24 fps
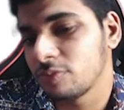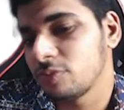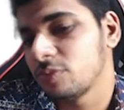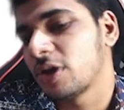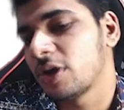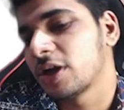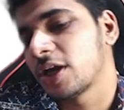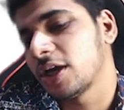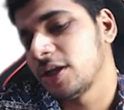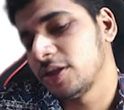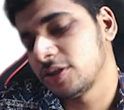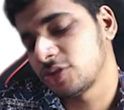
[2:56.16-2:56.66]

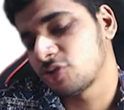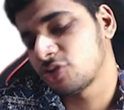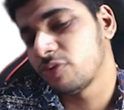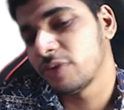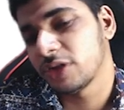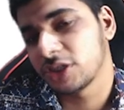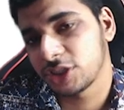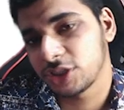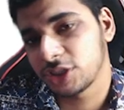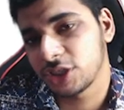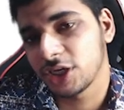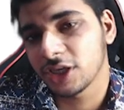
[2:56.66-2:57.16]
अगेन इसको
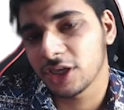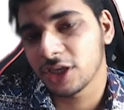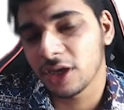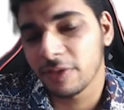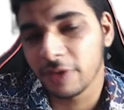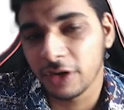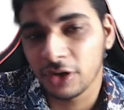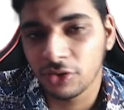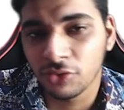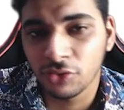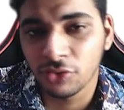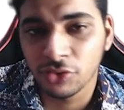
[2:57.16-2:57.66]
मैं शेयर किया
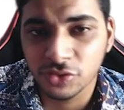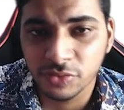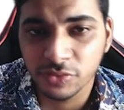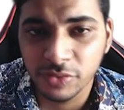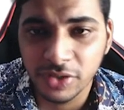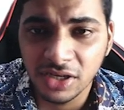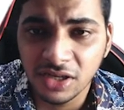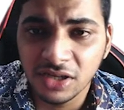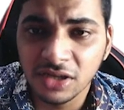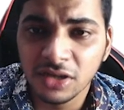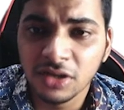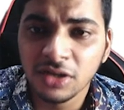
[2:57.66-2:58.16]
मैंने कोर्स
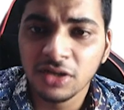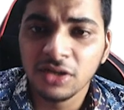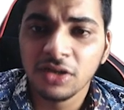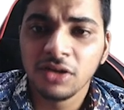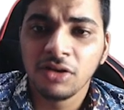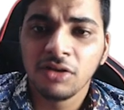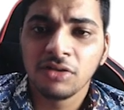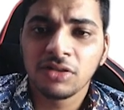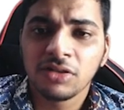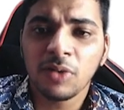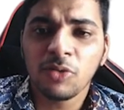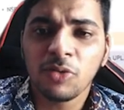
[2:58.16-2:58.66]
में
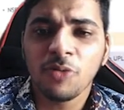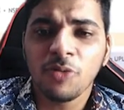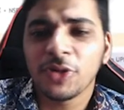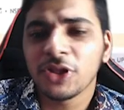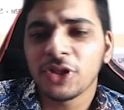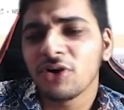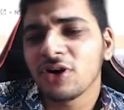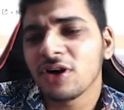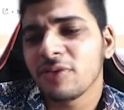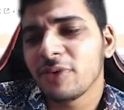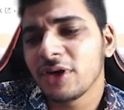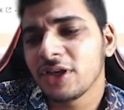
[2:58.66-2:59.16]
तो आपको
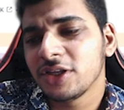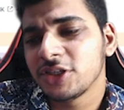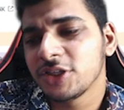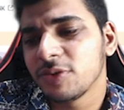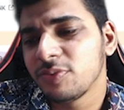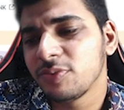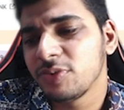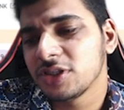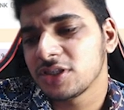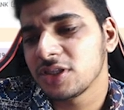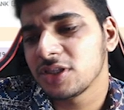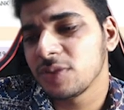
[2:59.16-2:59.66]
पता होगा कि भाई
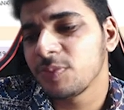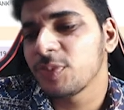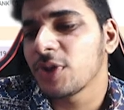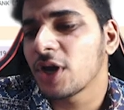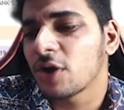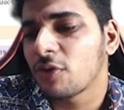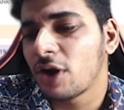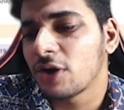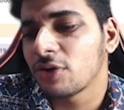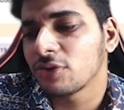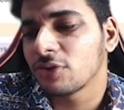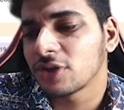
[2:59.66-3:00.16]
जब भी सी पी
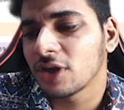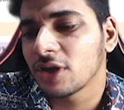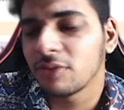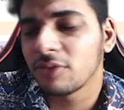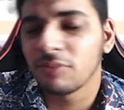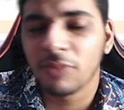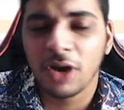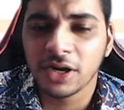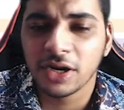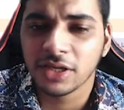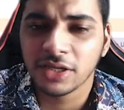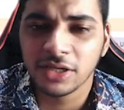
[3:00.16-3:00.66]
आर होता
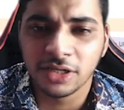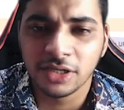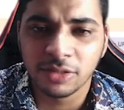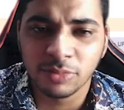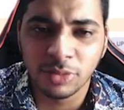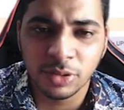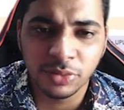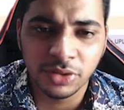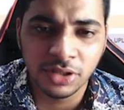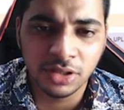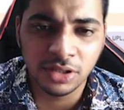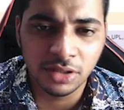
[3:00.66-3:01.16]
है मार्केट
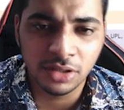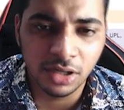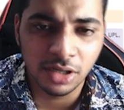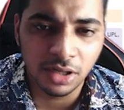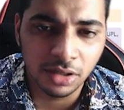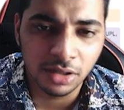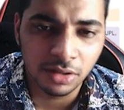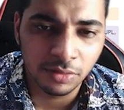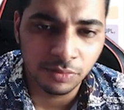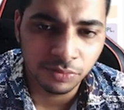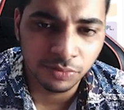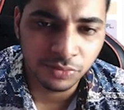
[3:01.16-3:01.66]
में भी
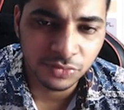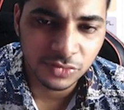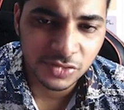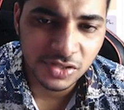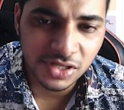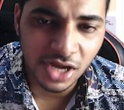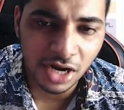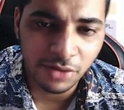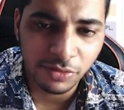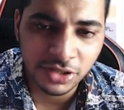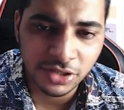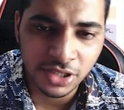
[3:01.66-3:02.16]

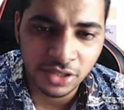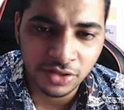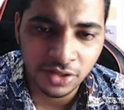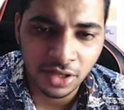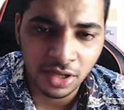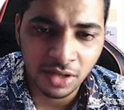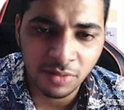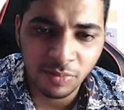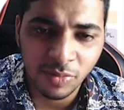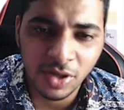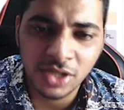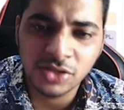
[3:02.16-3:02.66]
साइडवेज
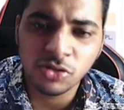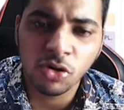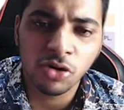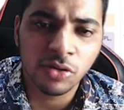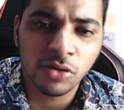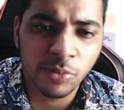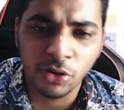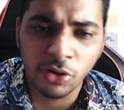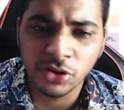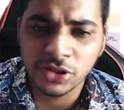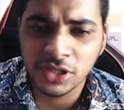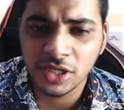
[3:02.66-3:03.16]
रहता है प्लस और
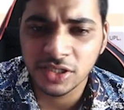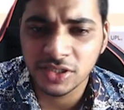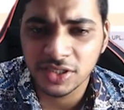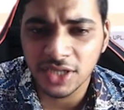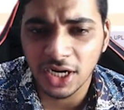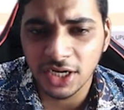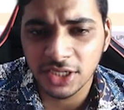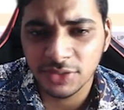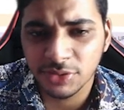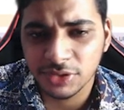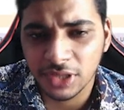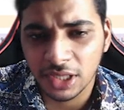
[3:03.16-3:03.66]
भी बहुत सारी
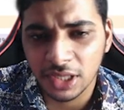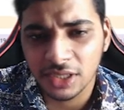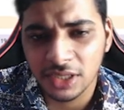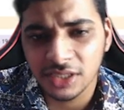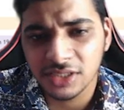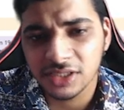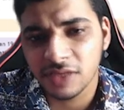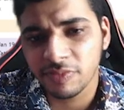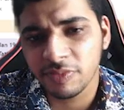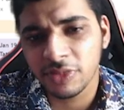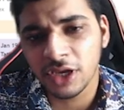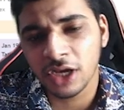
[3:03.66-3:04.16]
स्टडीज बताई हैं
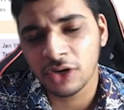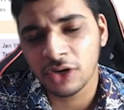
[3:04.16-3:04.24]
सी पी आर